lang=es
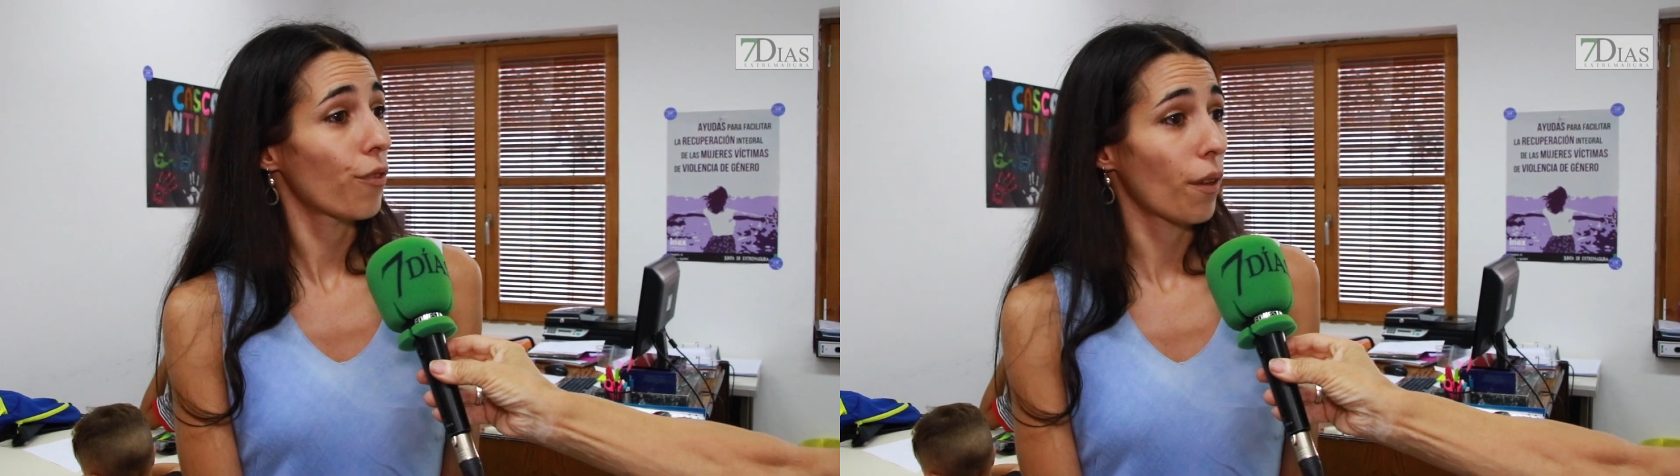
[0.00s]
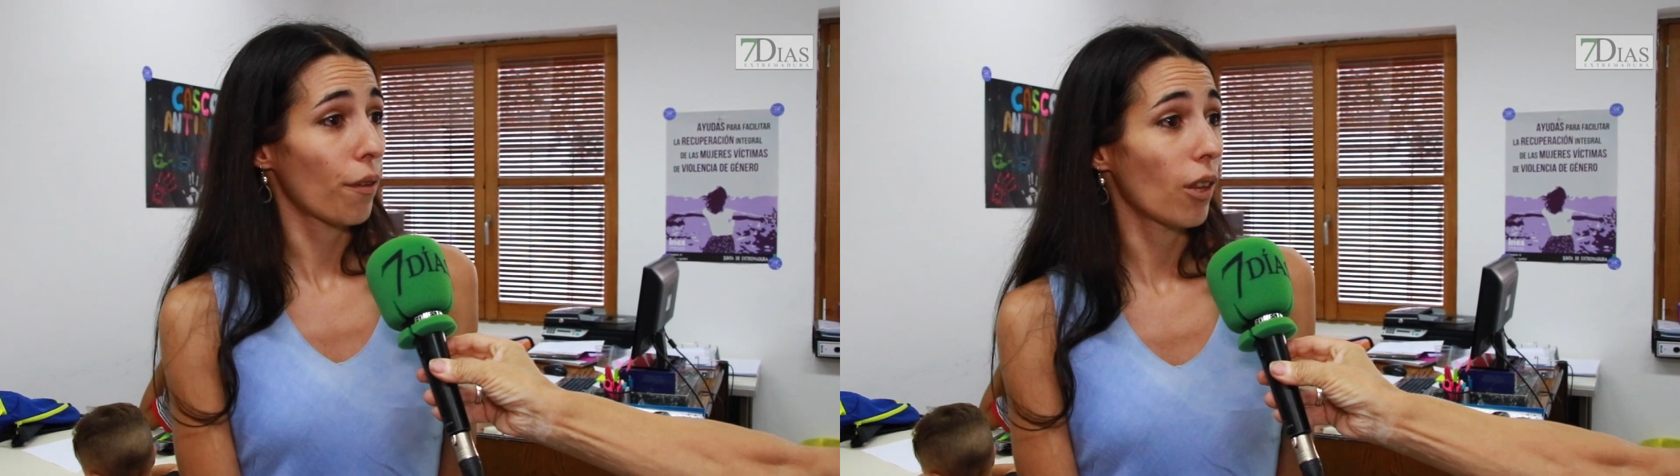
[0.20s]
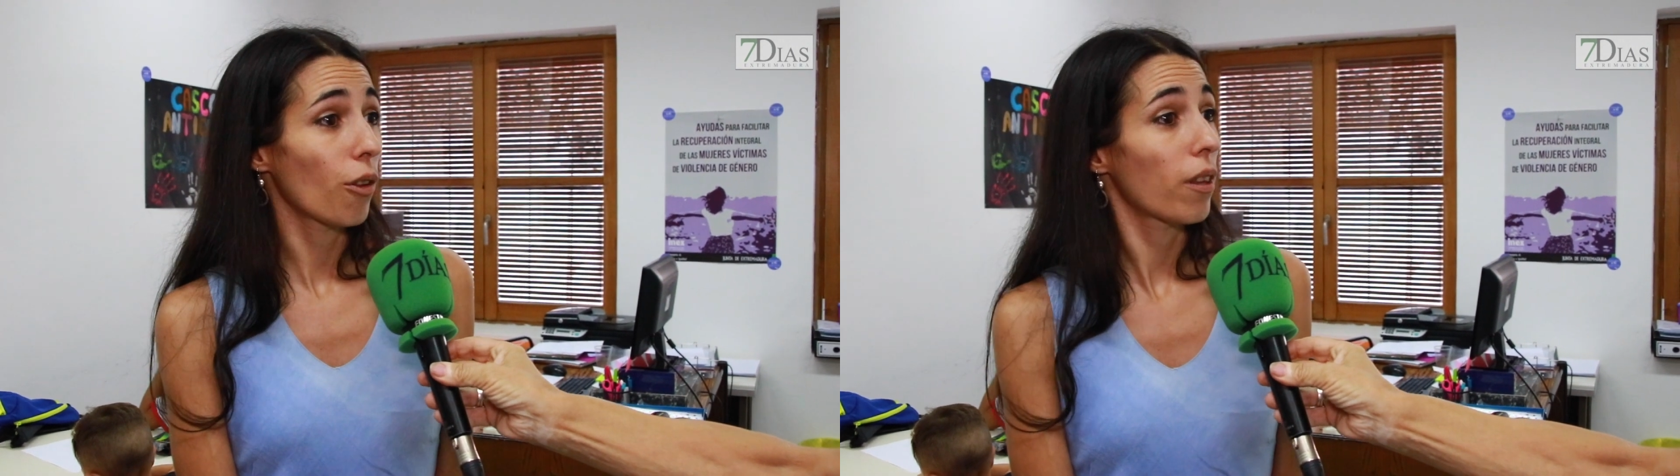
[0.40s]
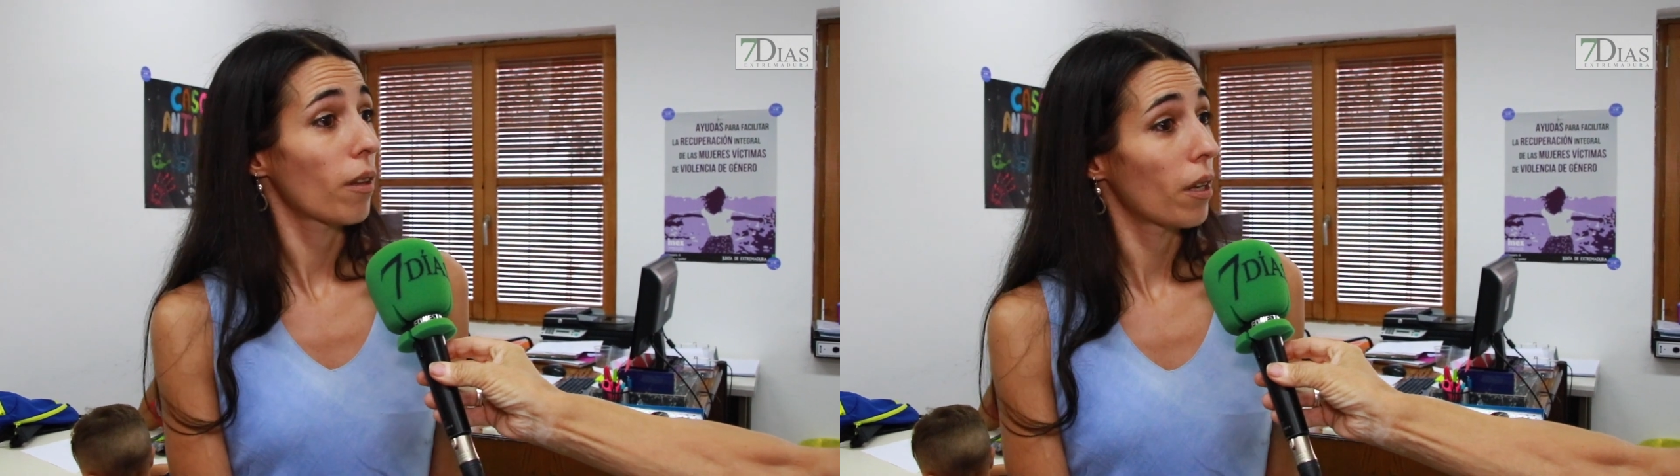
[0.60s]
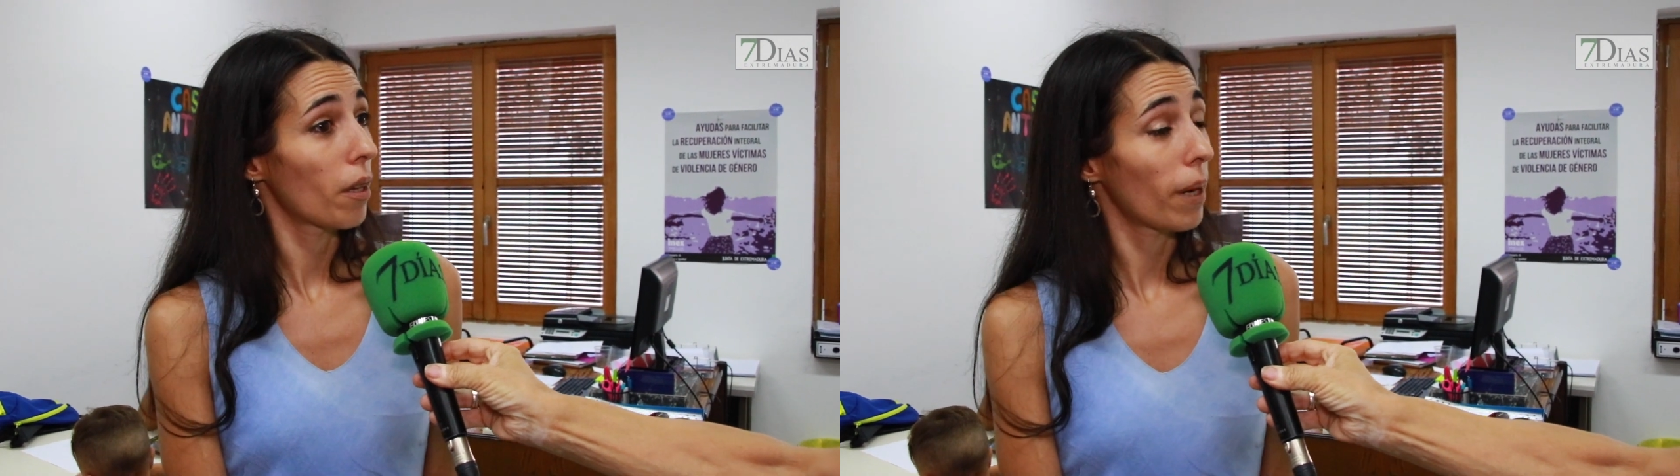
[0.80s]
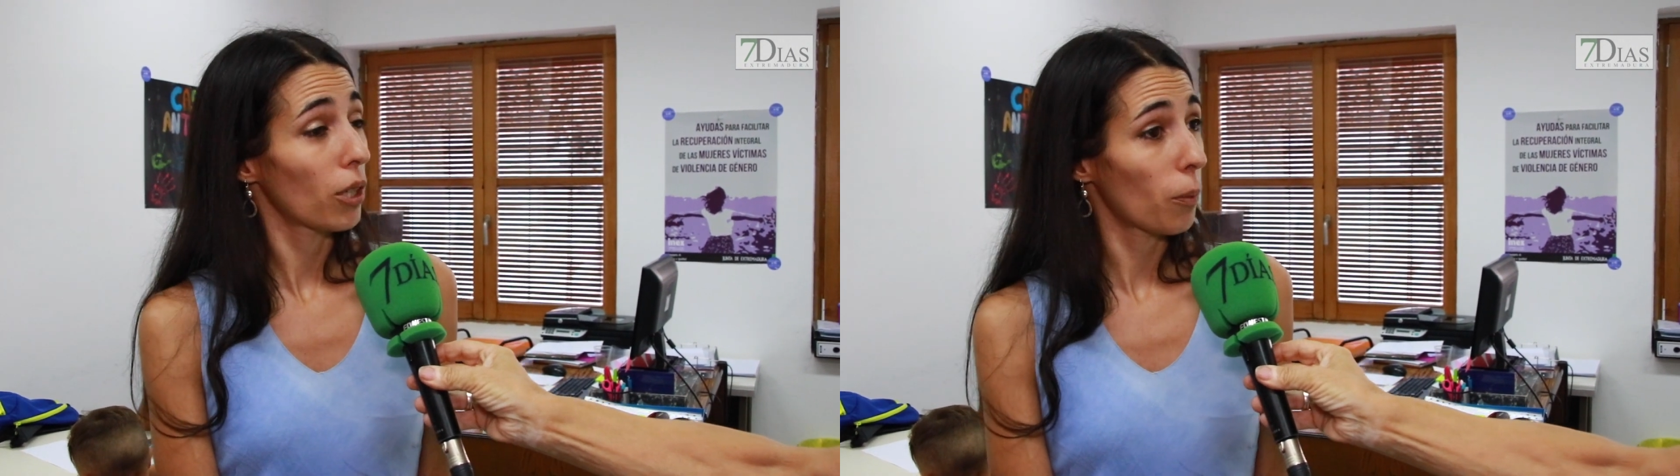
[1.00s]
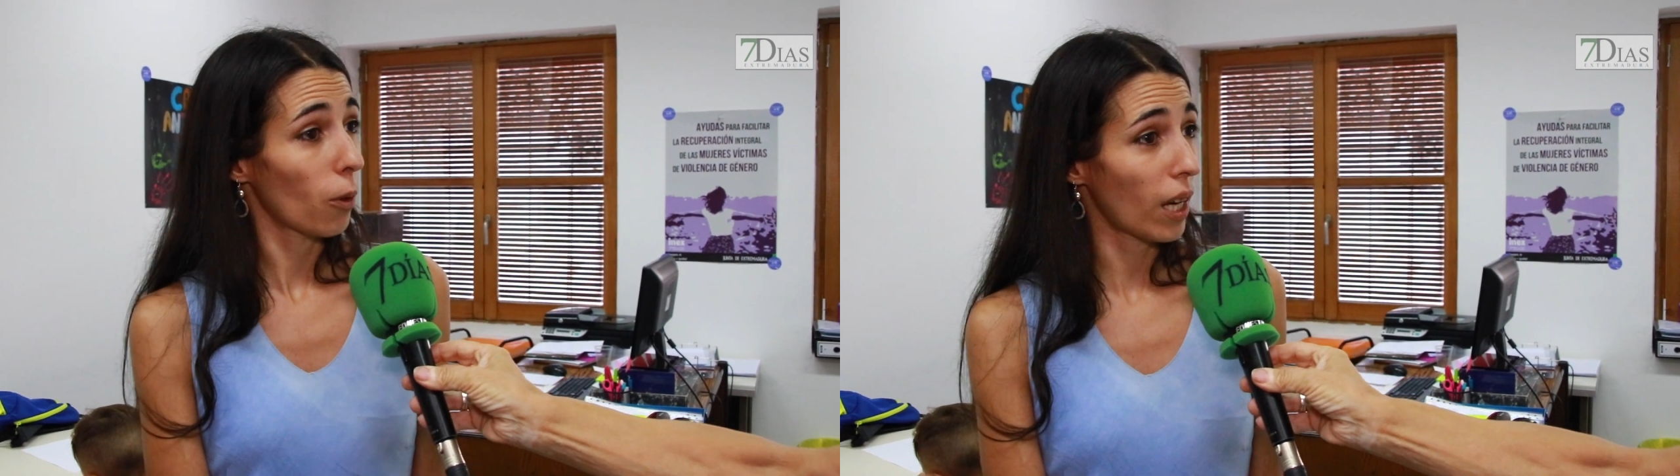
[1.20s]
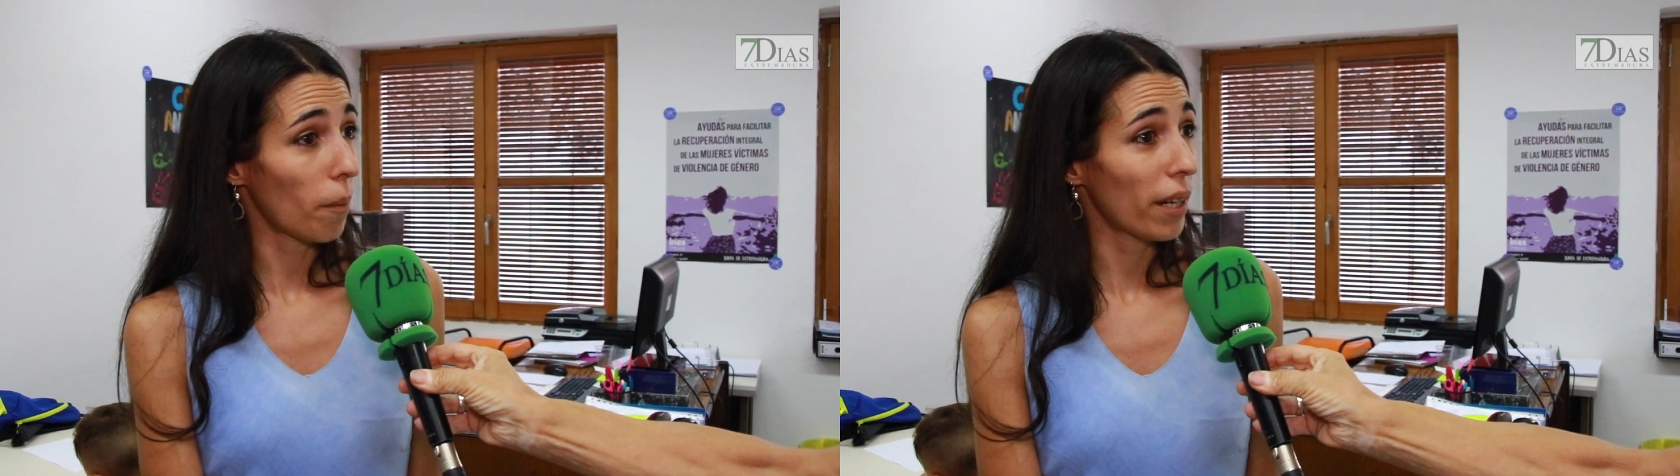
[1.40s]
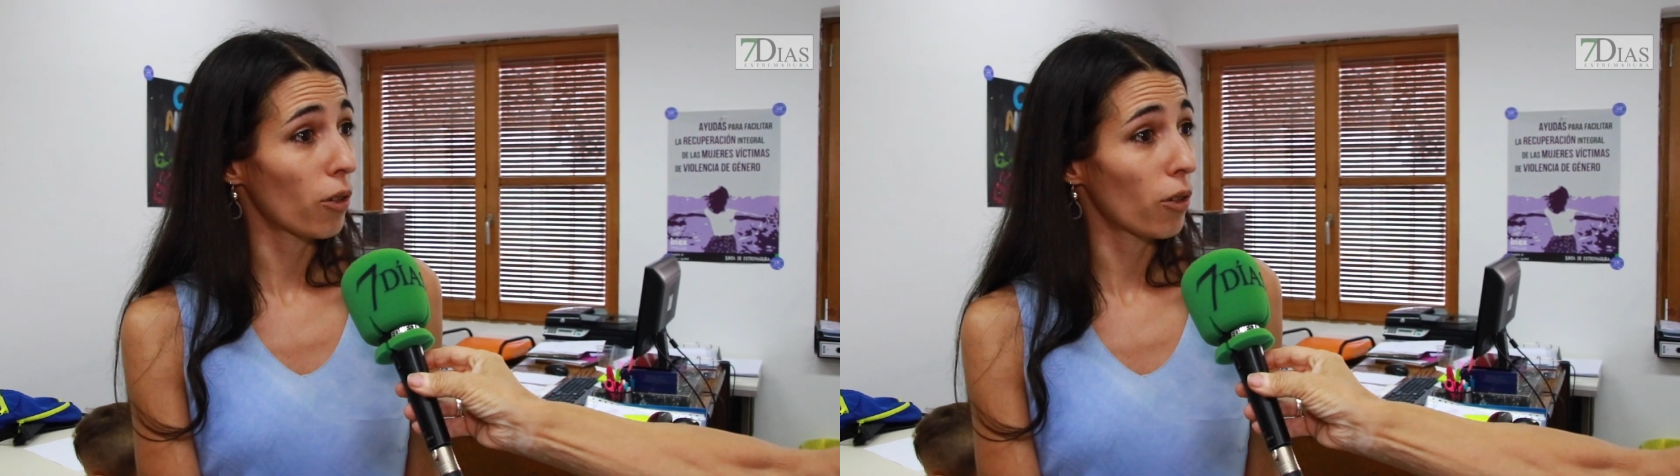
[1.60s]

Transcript: financiado desde varios programas,